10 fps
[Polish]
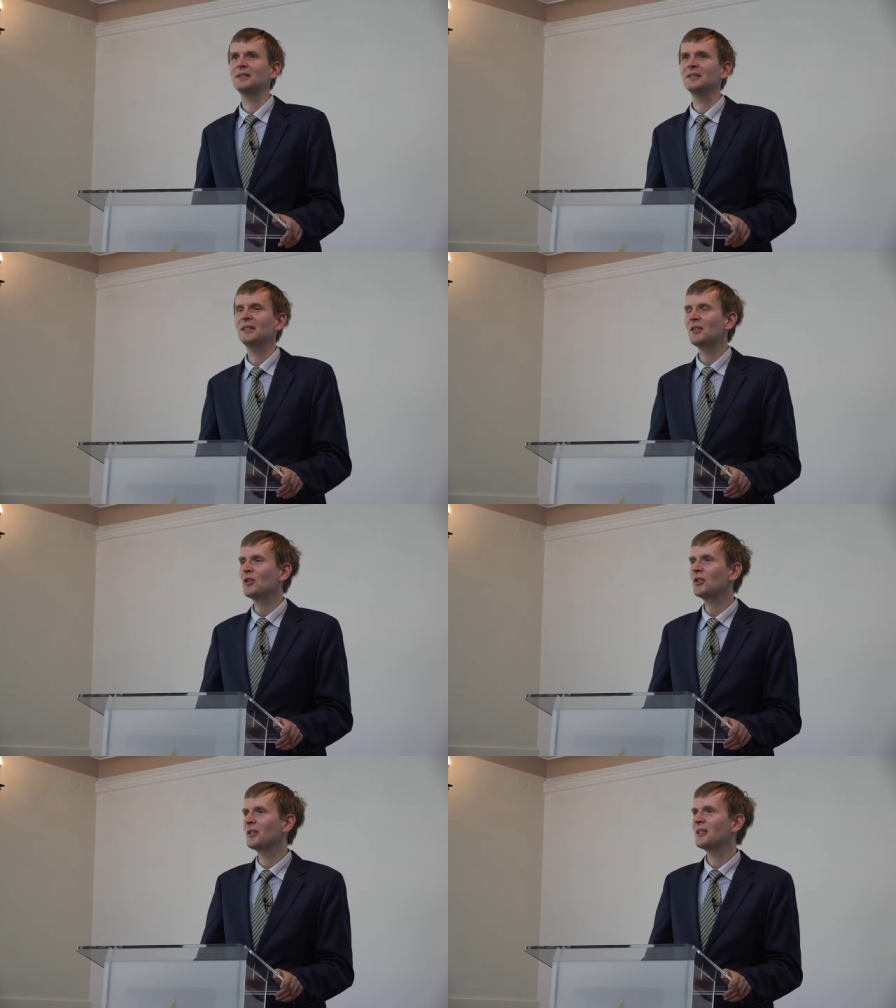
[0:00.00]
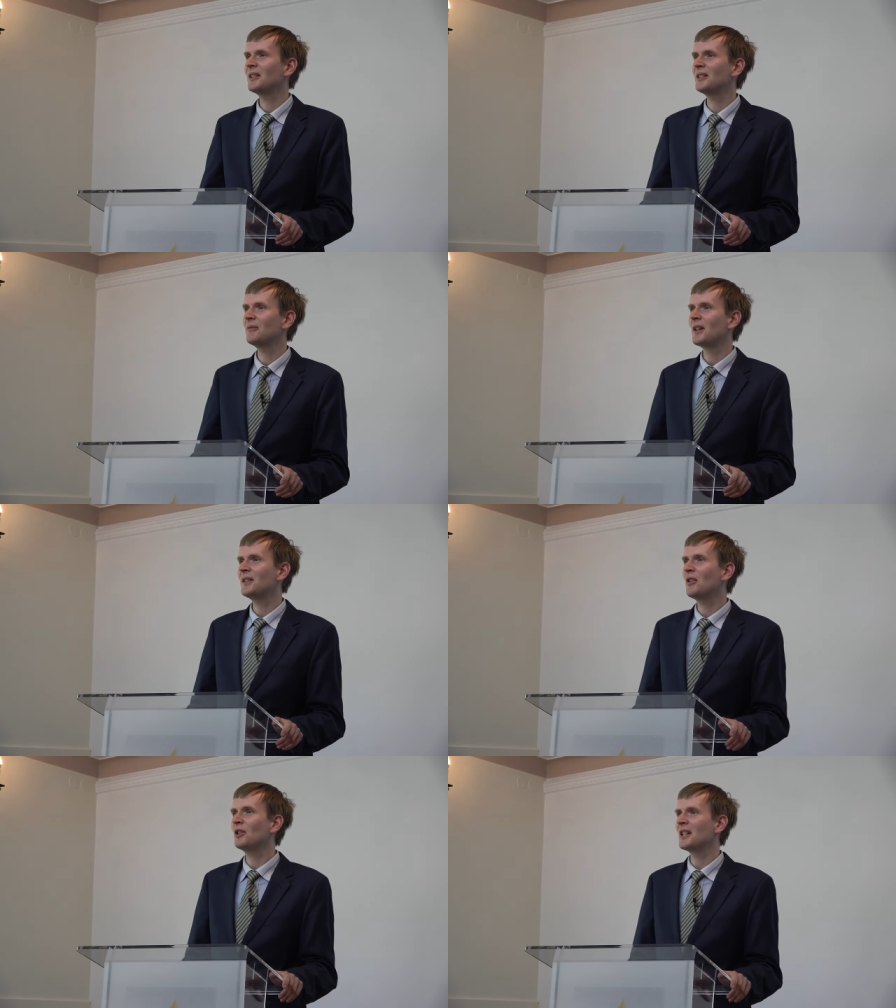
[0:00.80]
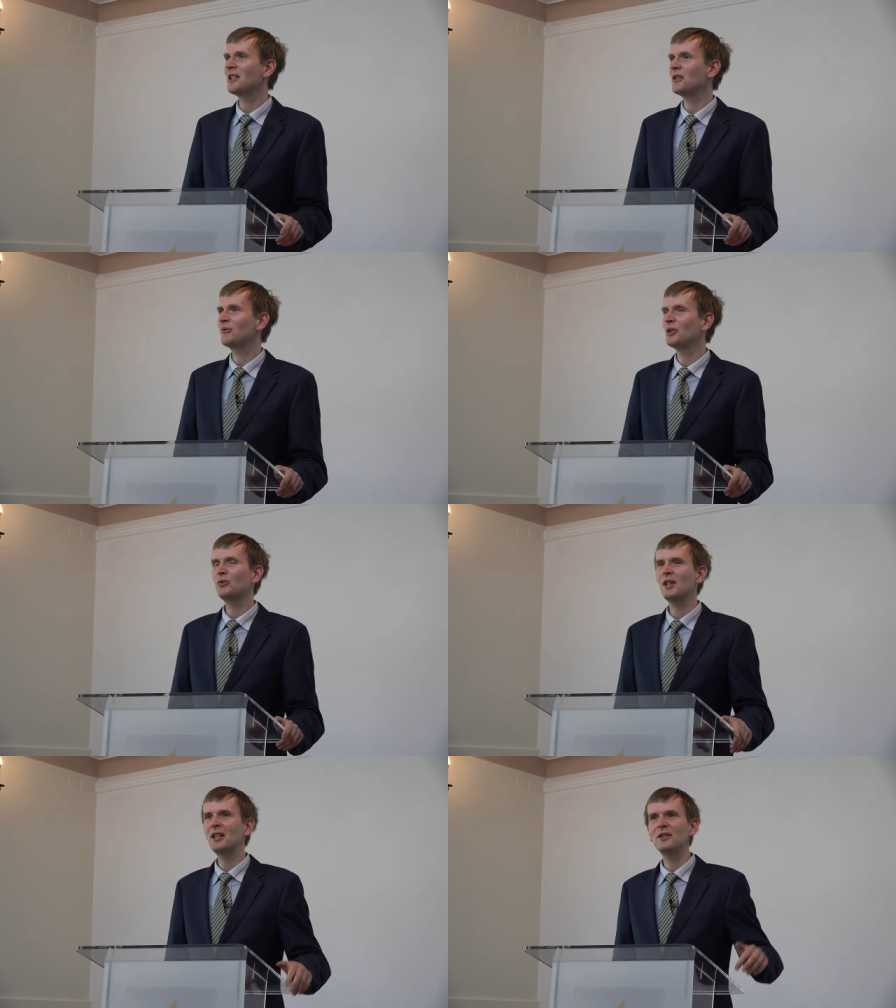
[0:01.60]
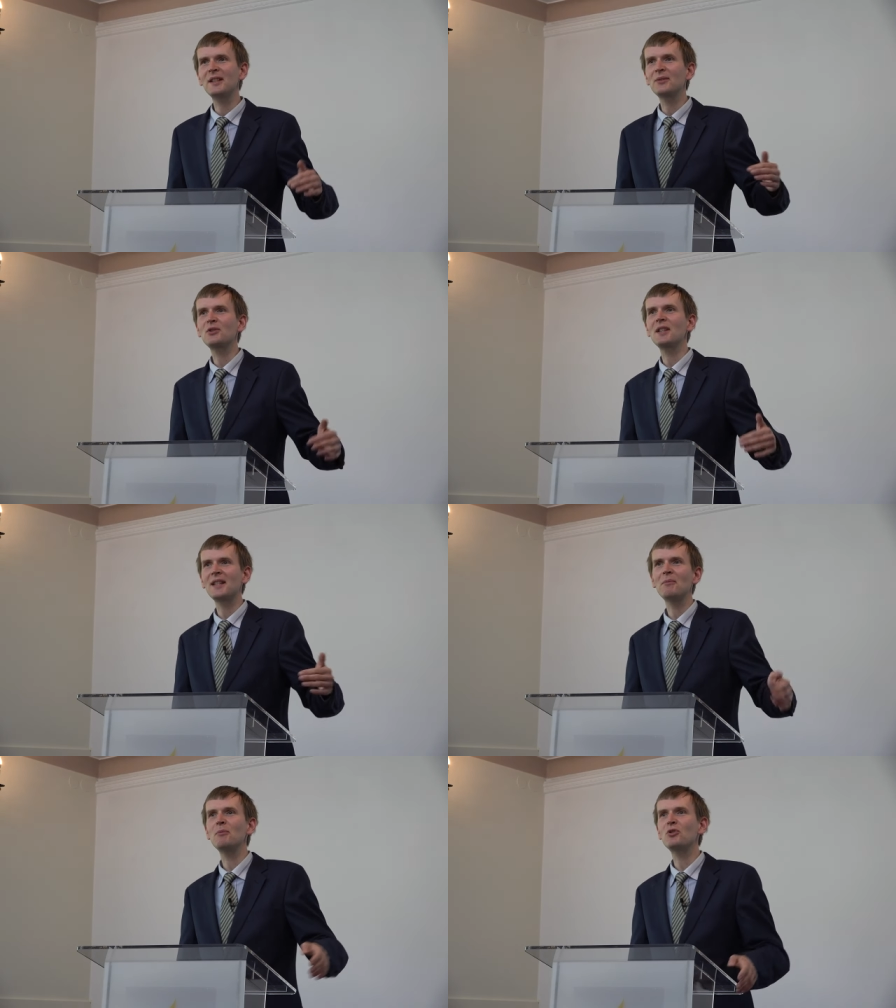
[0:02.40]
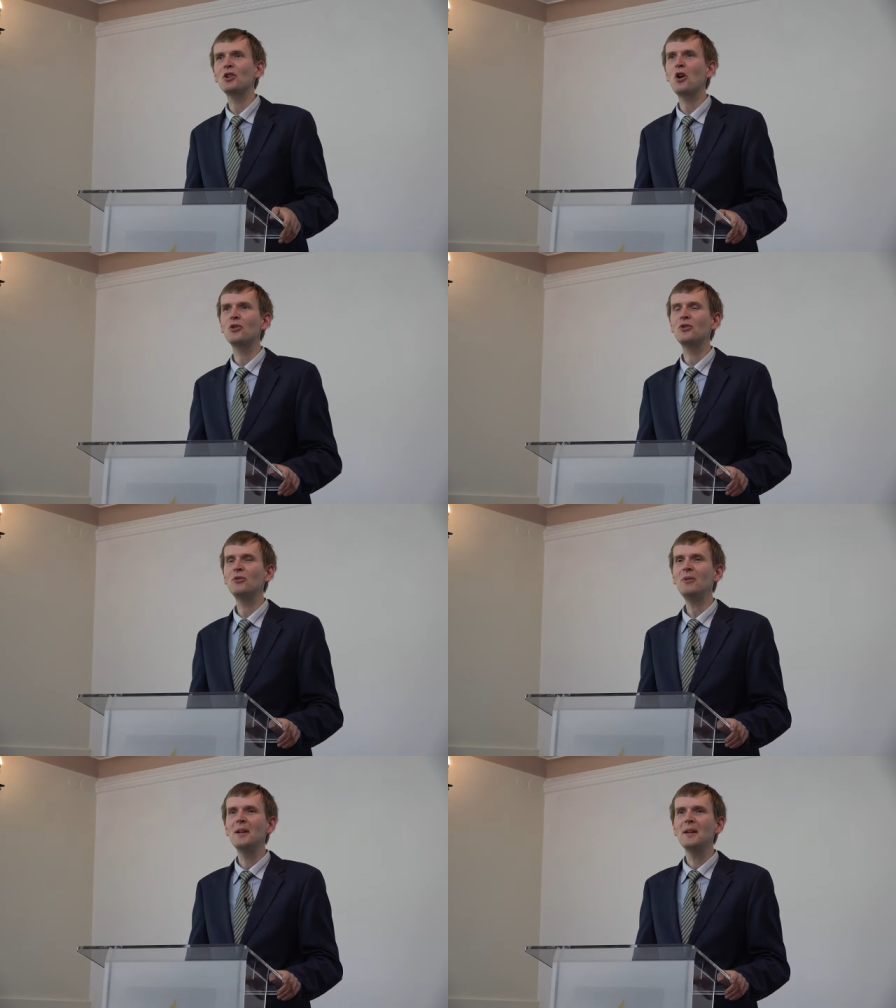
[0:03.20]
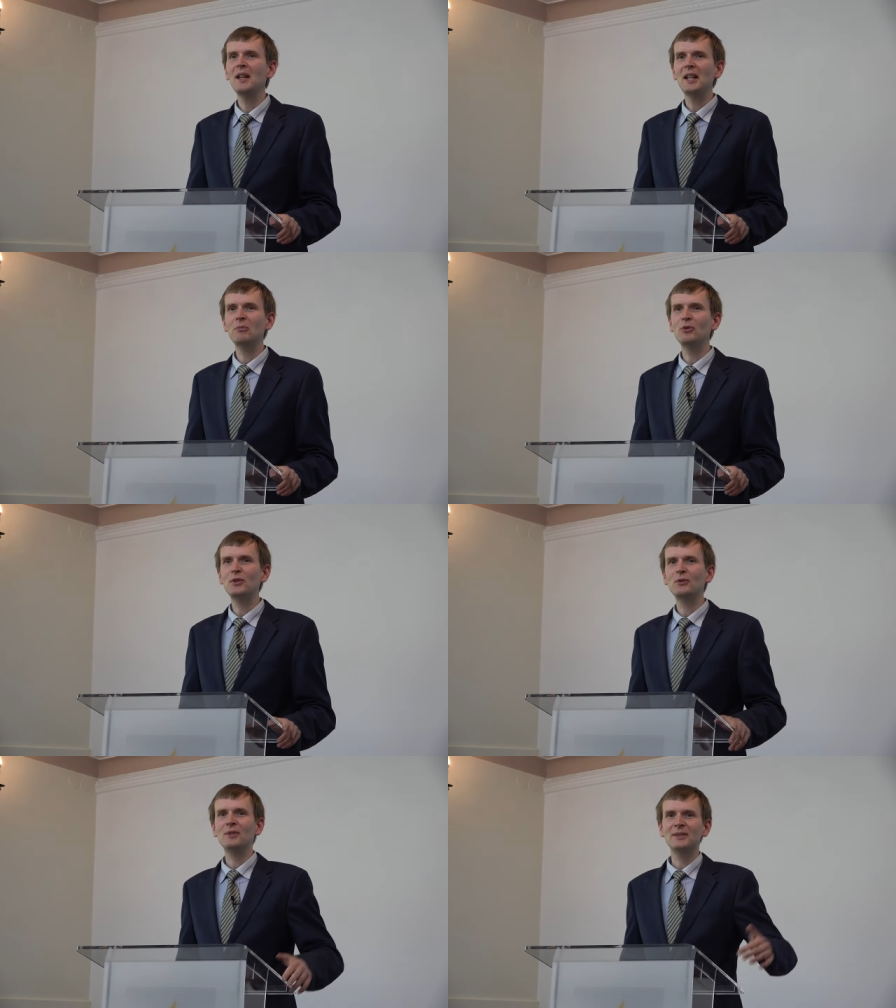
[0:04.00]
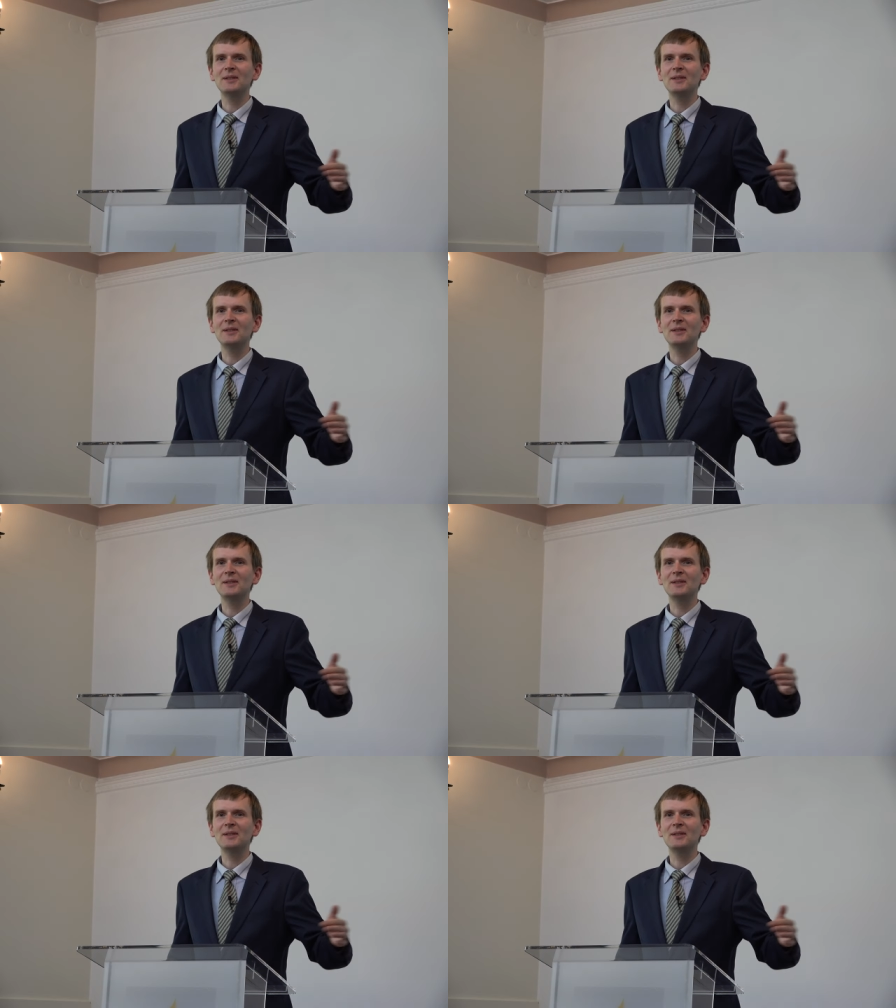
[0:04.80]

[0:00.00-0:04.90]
e, ktoś ładnie określił, do którego Jezus czasami przychodził i mówił,